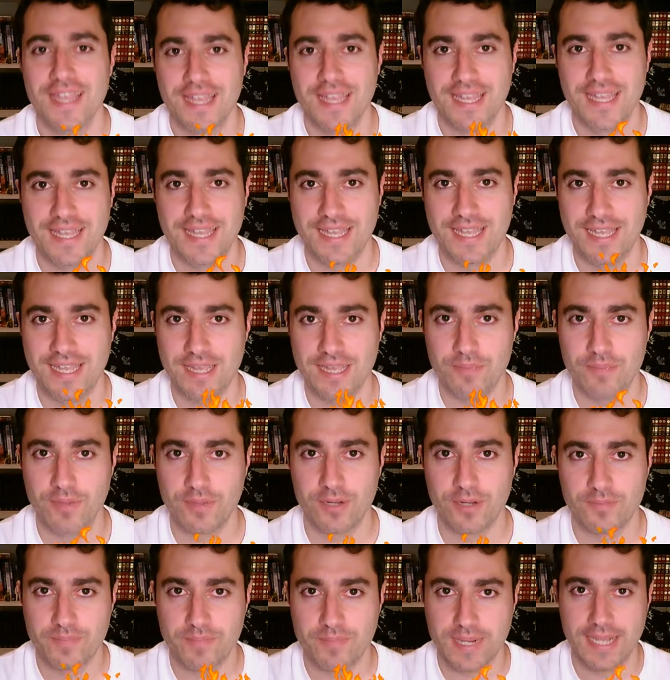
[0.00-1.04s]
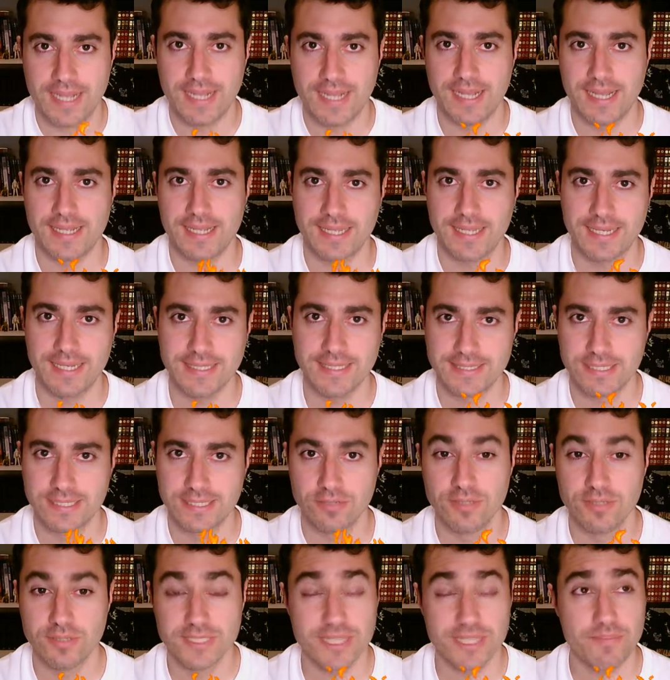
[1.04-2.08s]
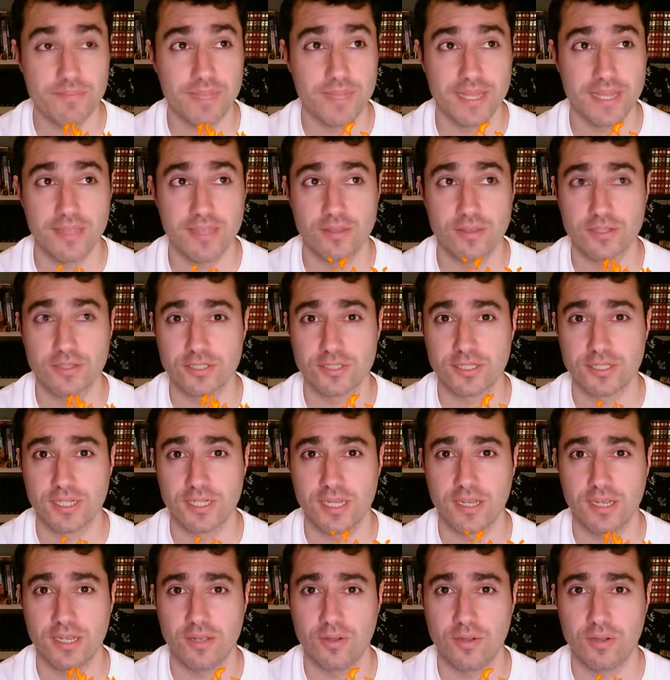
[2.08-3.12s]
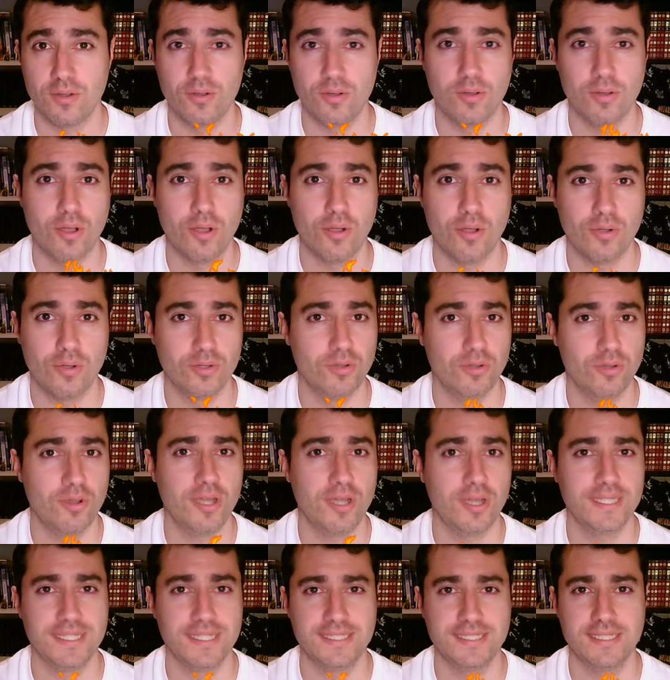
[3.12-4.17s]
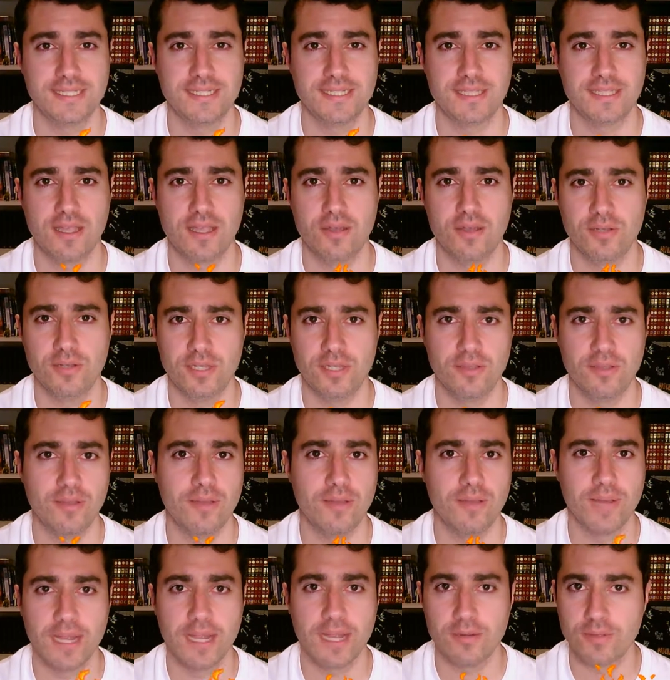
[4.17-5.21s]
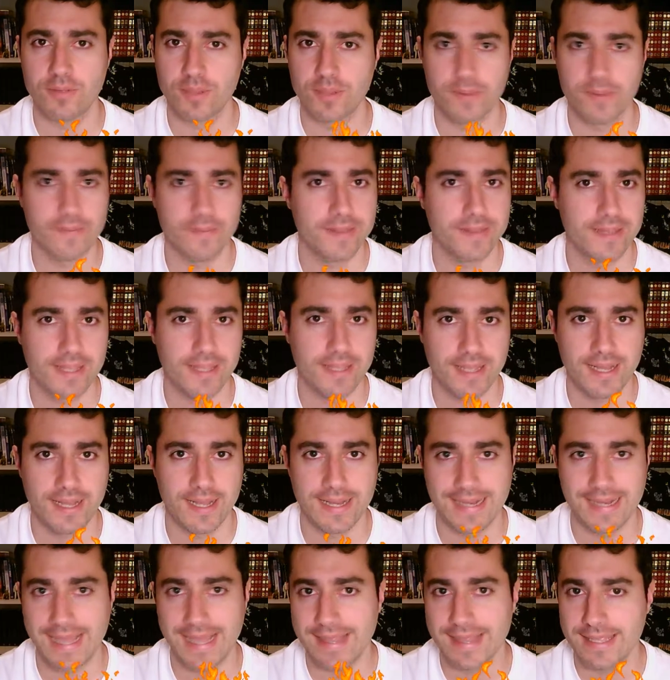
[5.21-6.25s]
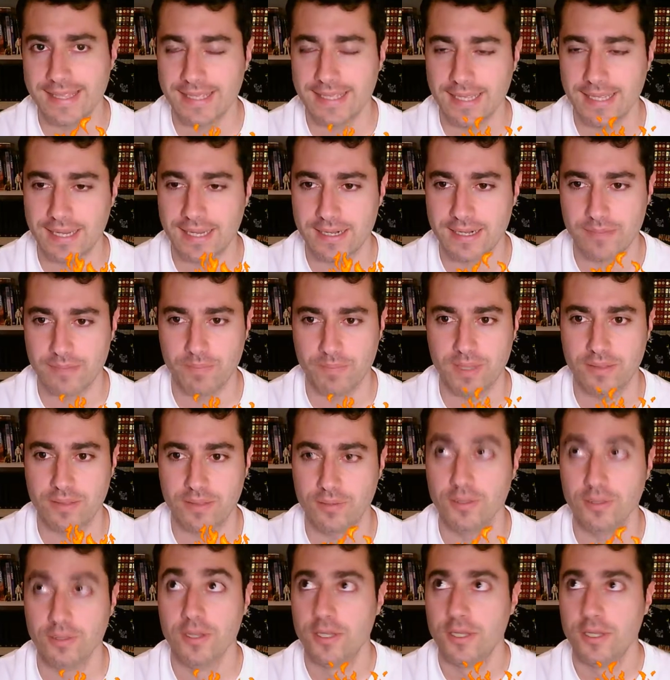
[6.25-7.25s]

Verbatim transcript: Eh, bueno, para quienes no estéis metidos eh, o, no hayáis estado oyendo hablar últimamente a nadie al respecto,